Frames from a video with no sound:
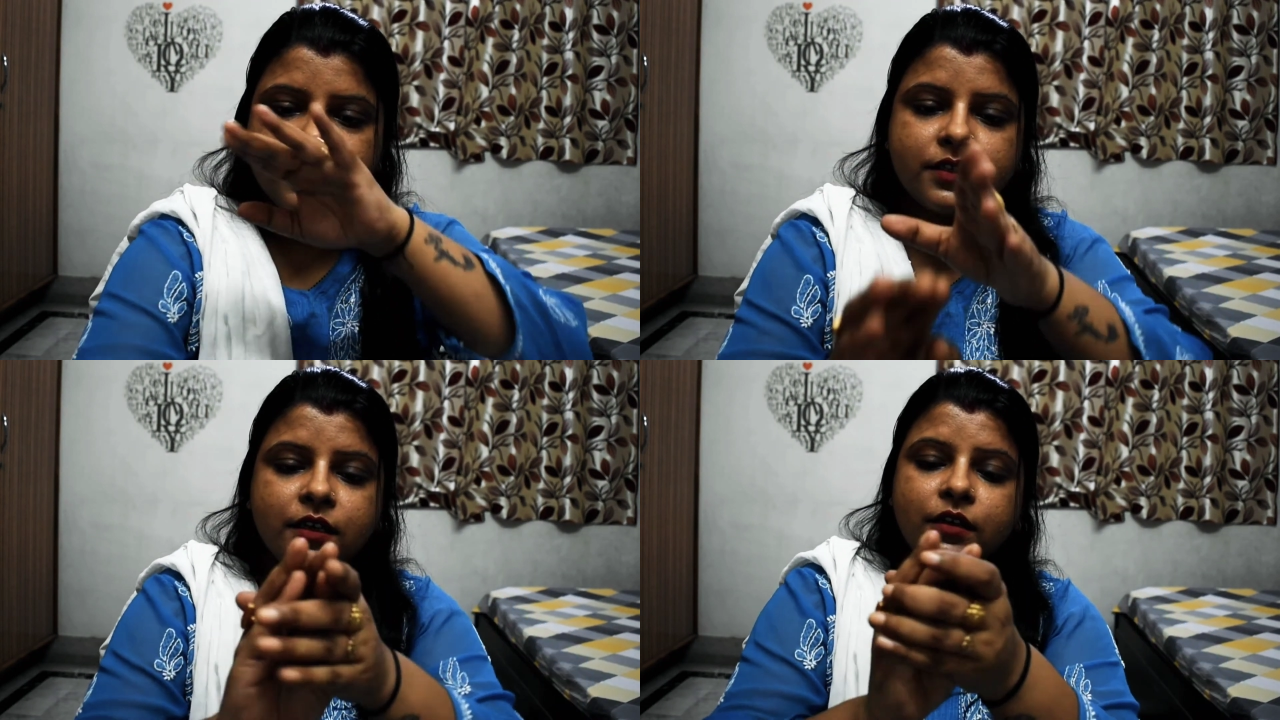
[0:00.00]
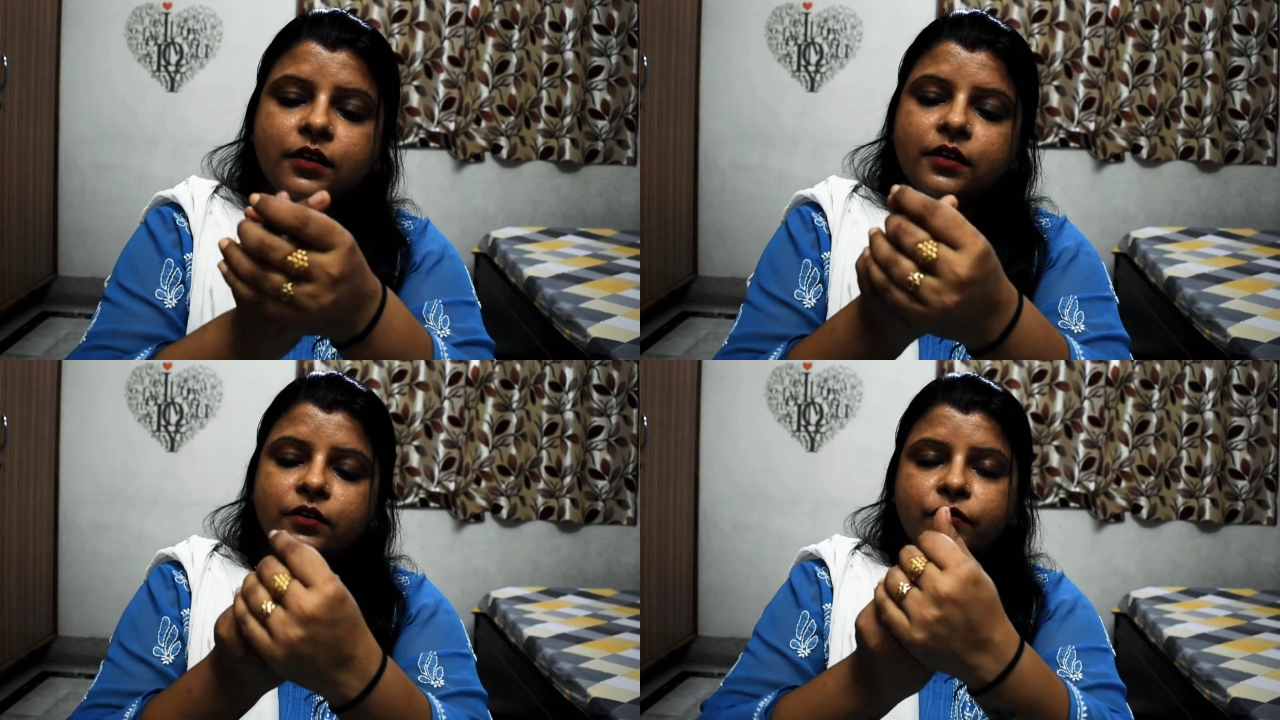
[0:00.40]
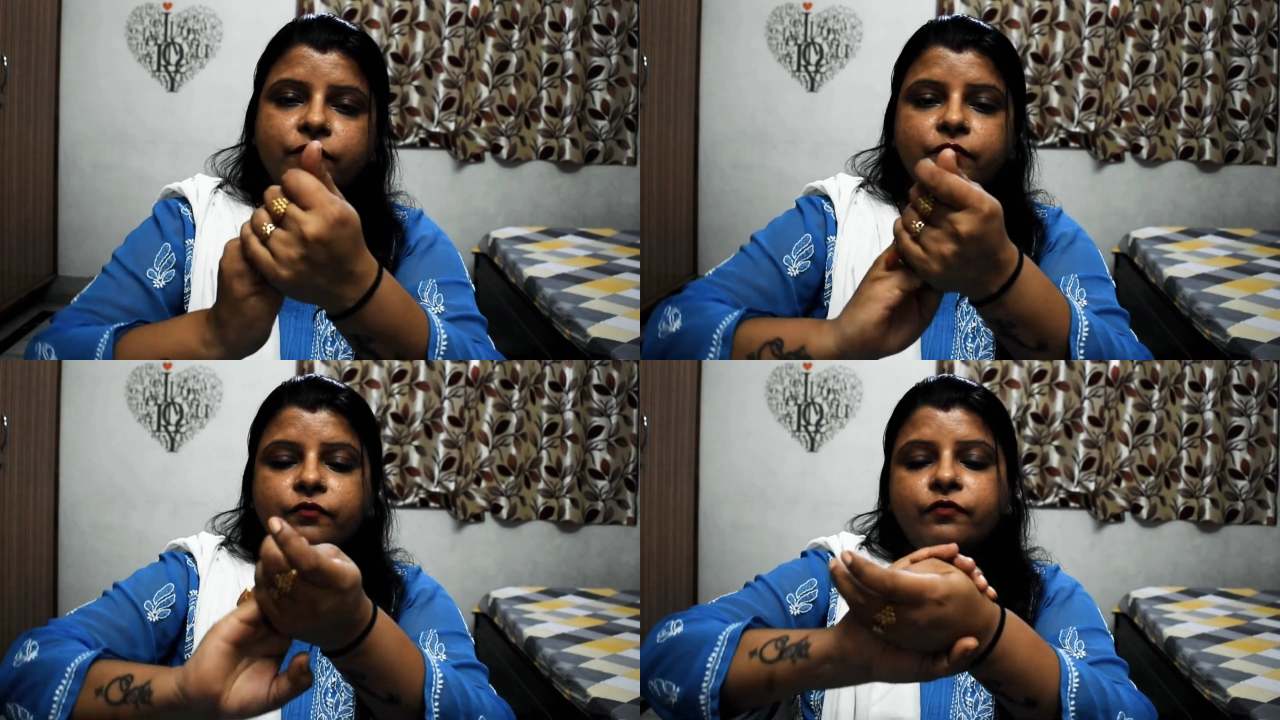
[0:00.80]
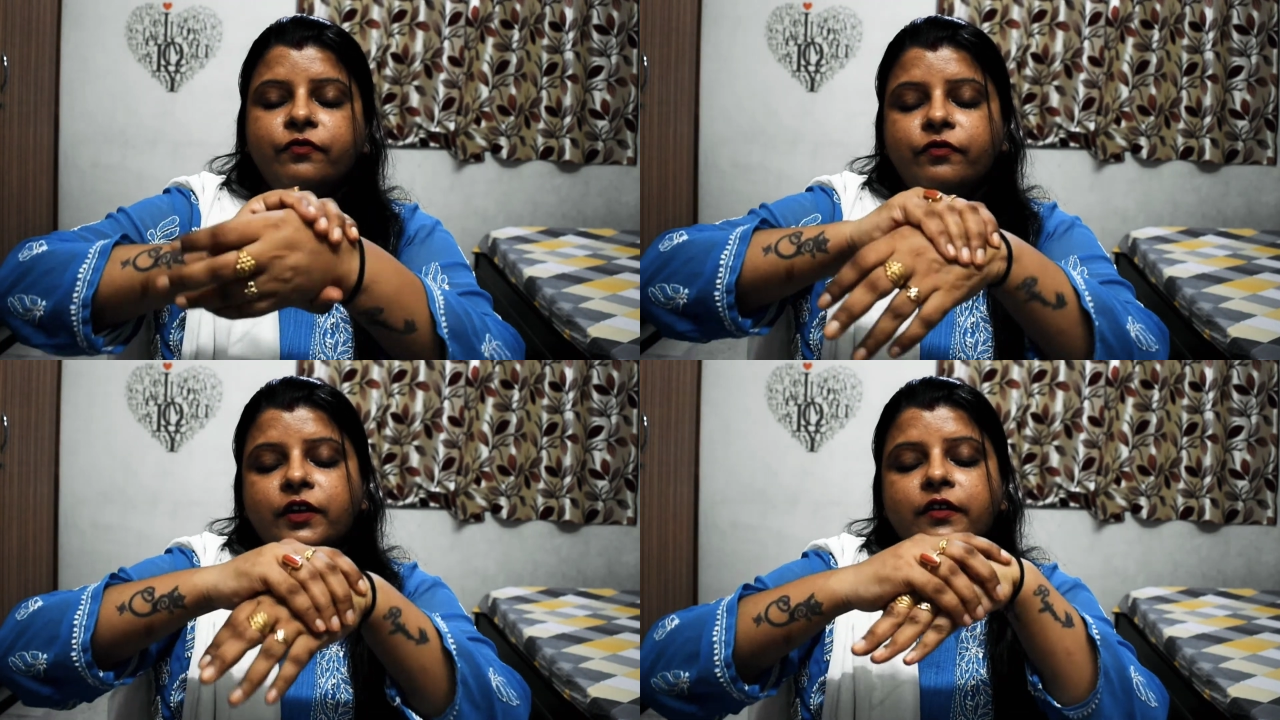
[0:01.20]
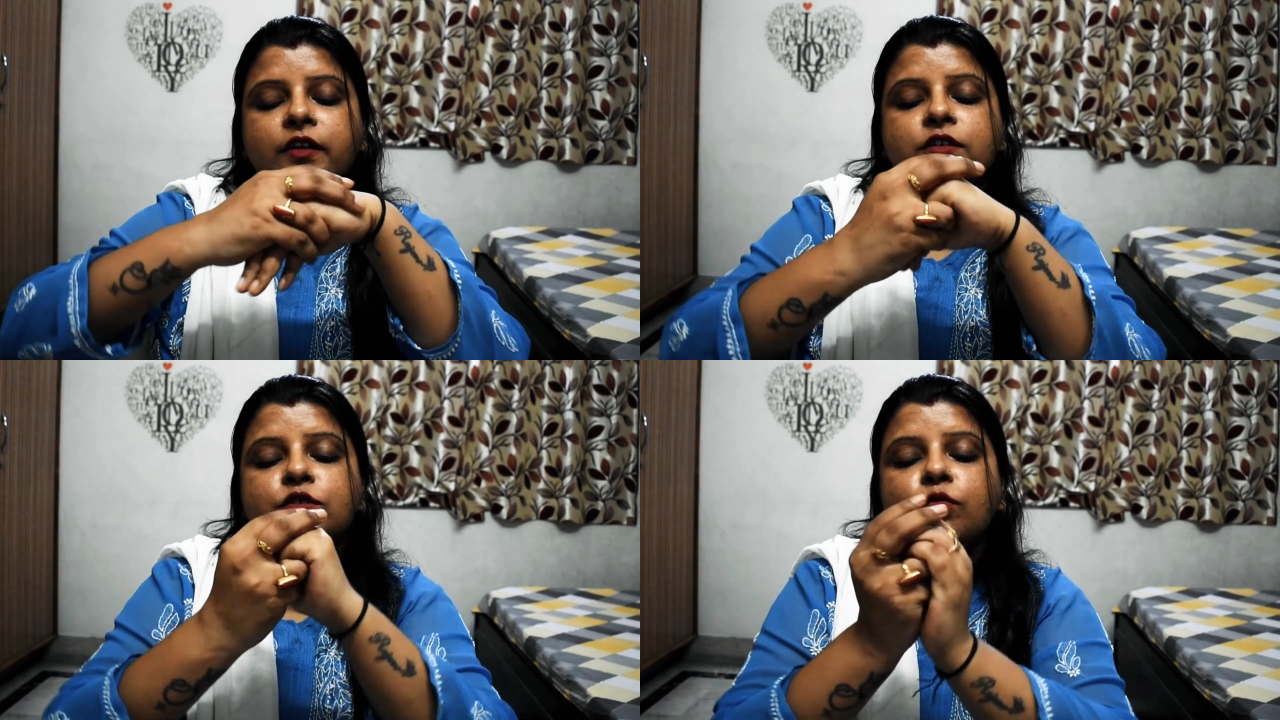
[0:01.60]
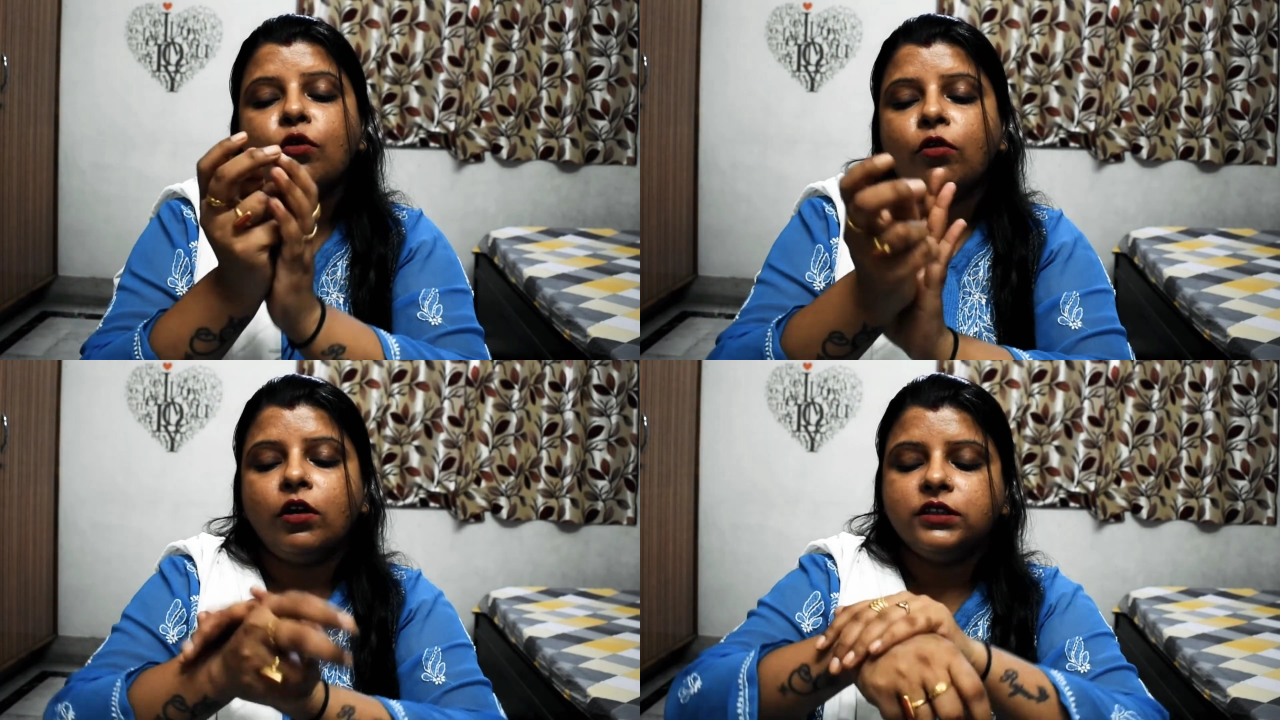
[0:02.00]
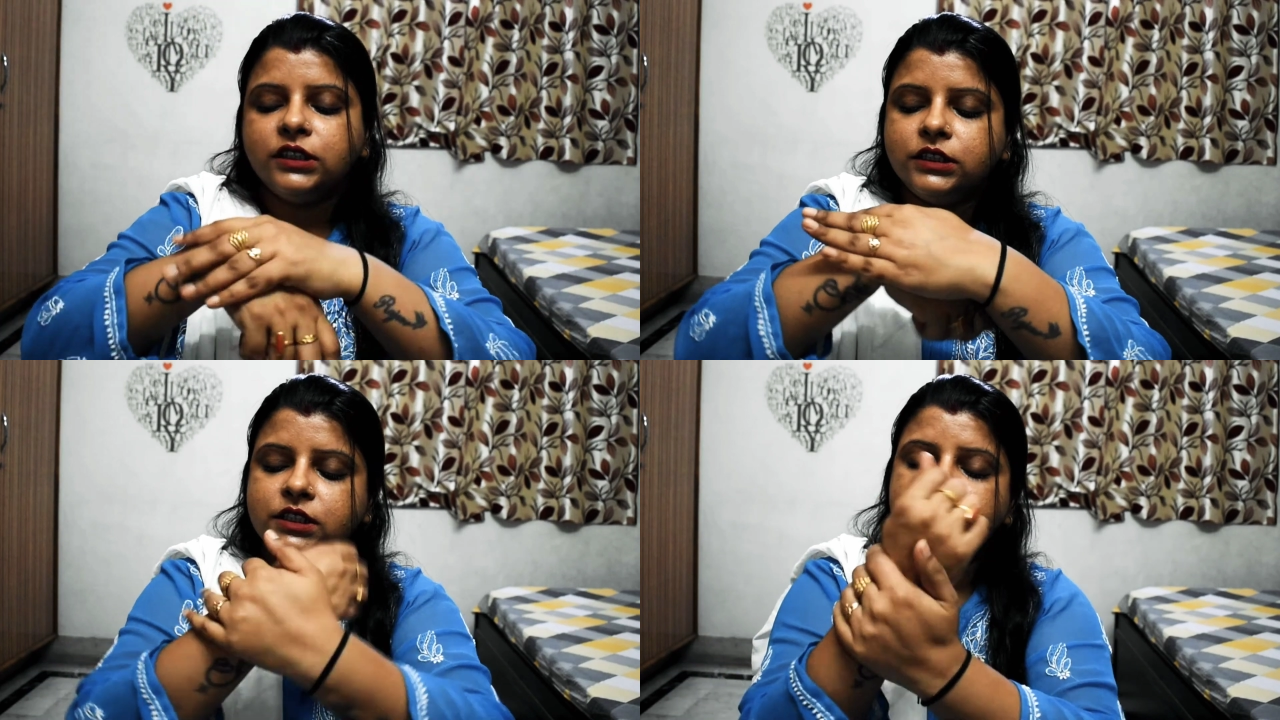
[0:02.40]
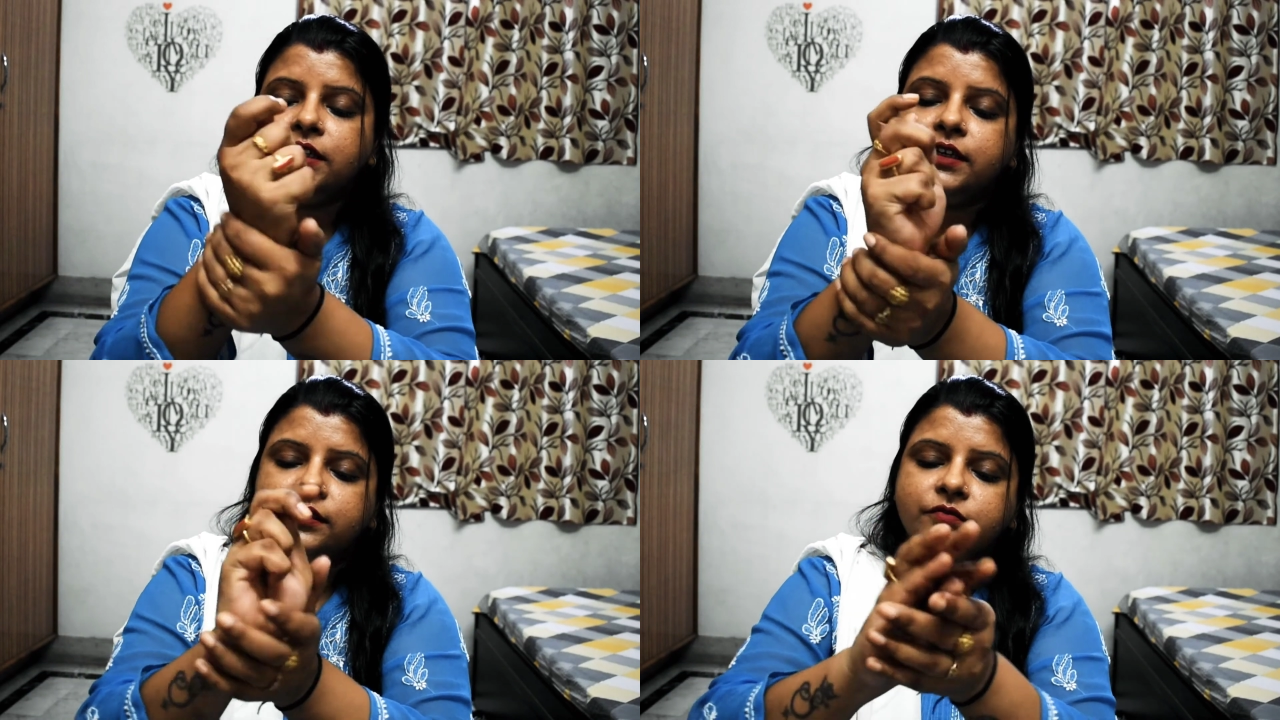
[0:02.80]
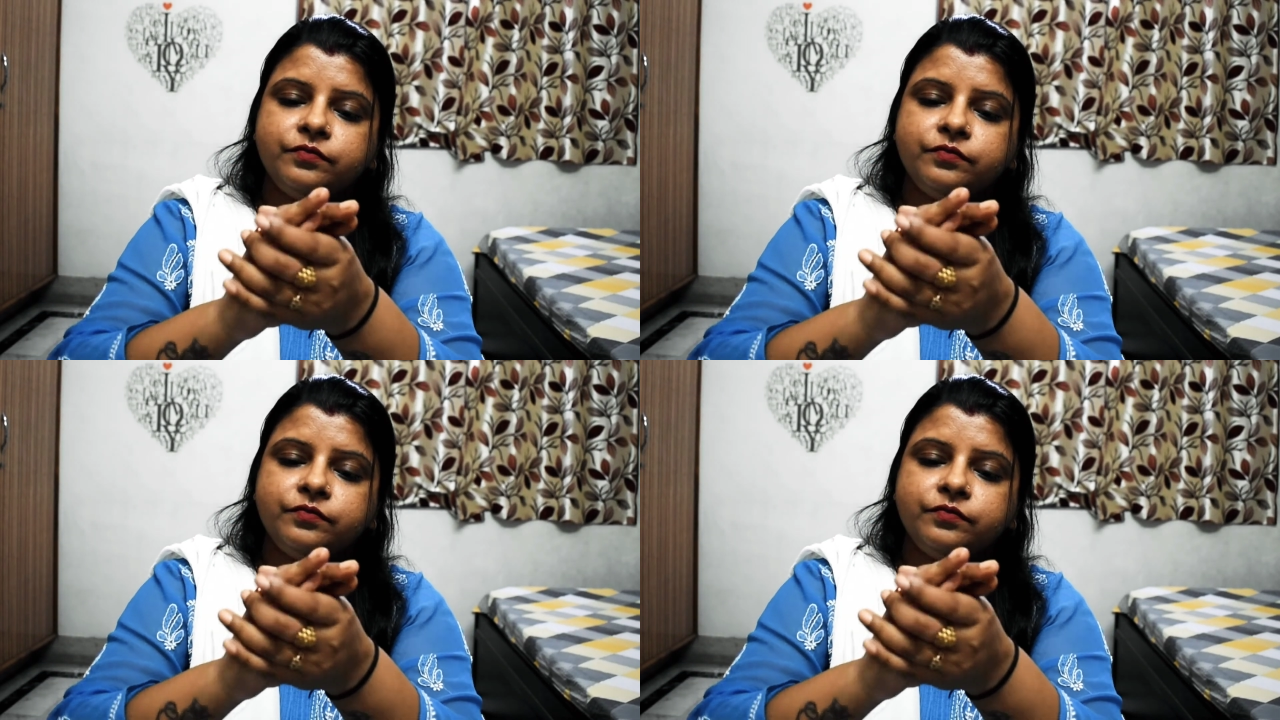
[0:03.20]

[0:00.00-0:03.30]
इसकी फ्रेग्रेंस बहुत अच्छी है